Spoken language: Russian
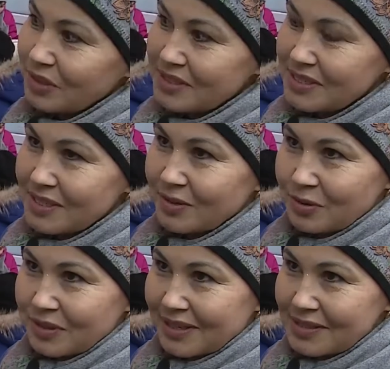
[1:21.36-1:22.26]
Это дети
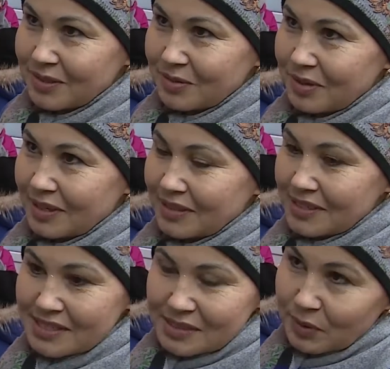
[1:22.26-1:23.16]
льготной категории, это
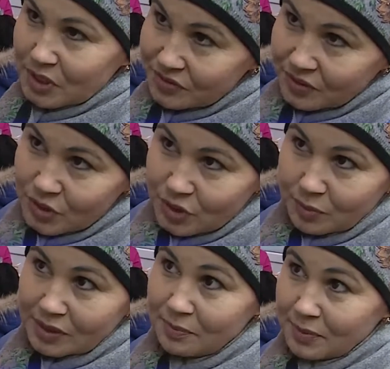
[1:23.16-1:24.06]
дети, проживающие
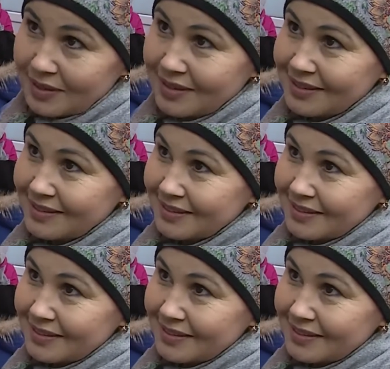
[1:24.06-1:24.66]
под опекой,